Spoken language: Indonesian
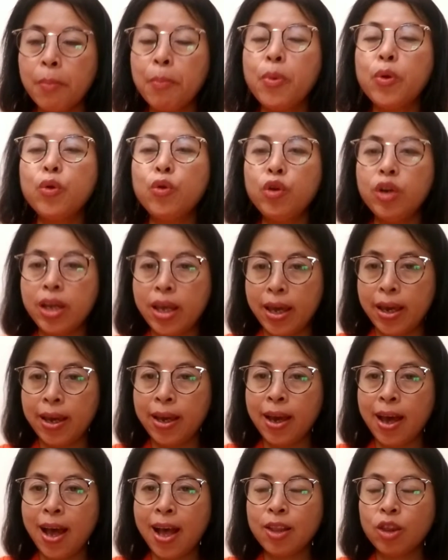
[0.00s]

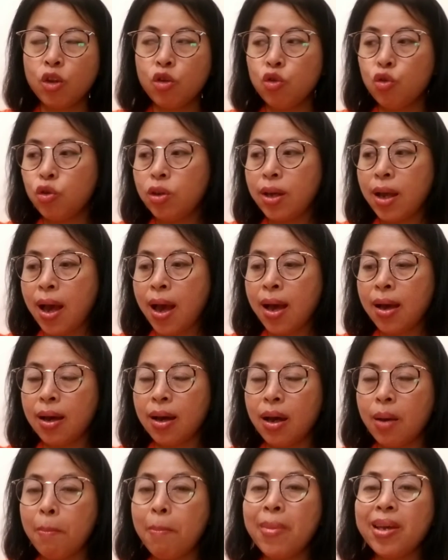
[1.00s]
berunding atau sudah e,
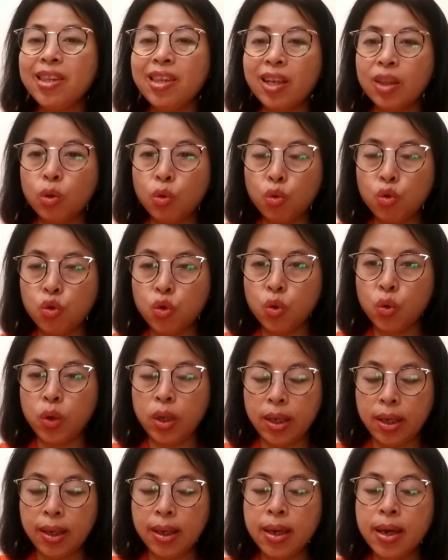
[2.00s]

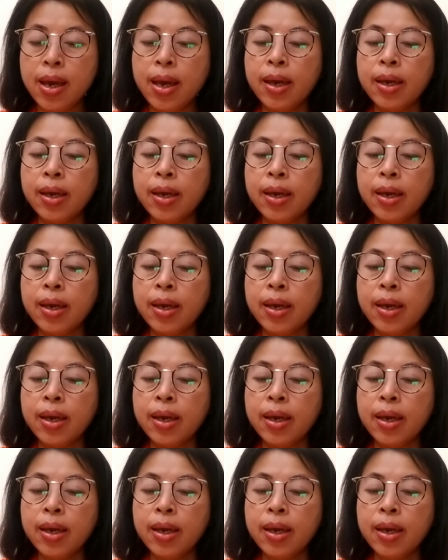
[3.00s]
menyetujui